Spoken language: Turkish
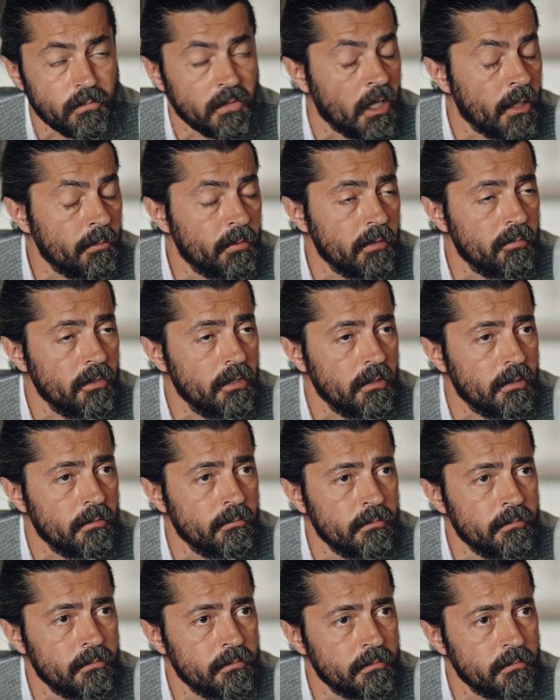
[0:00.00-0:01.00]
ne yapabilirim?
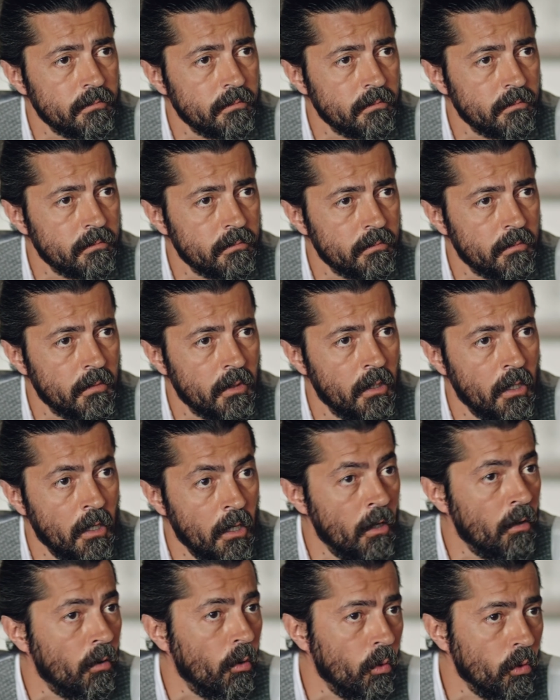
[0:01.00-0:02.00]

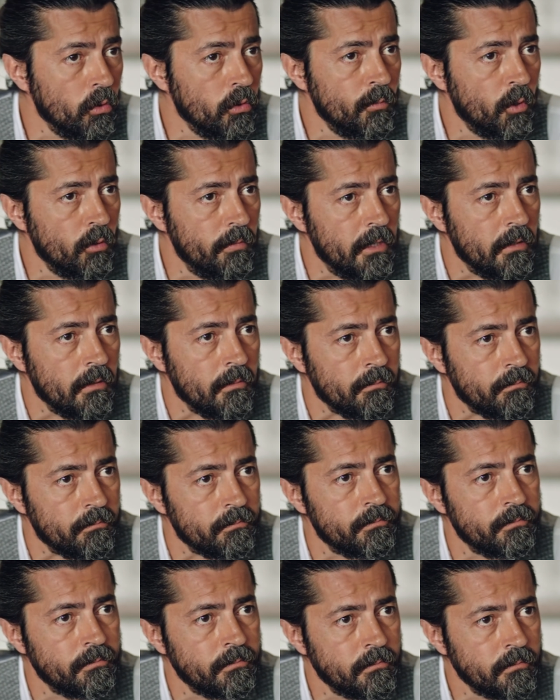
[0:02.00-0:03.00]
Oğlum o benim.
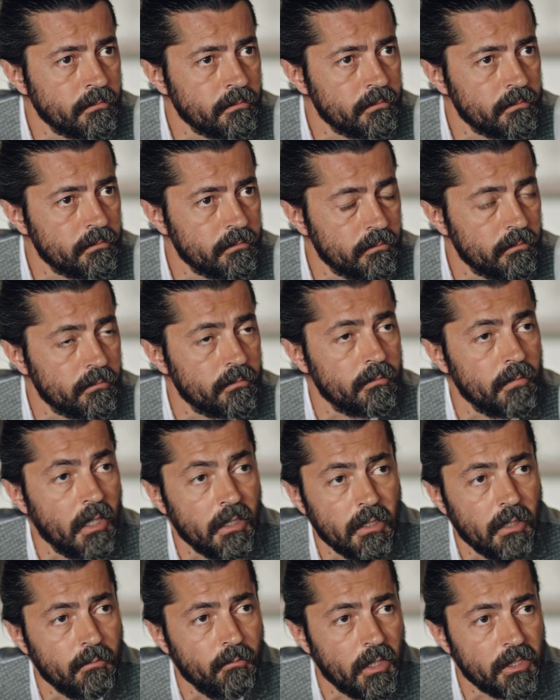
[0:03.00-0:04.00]

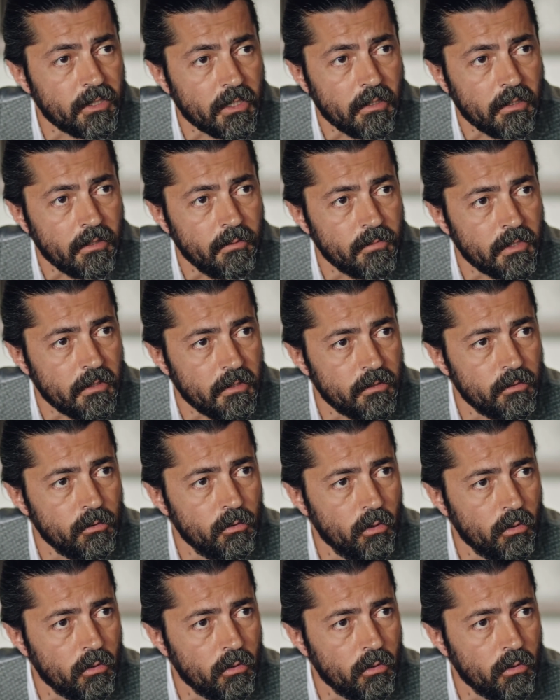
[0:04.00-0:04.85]
Benden başka kimsesi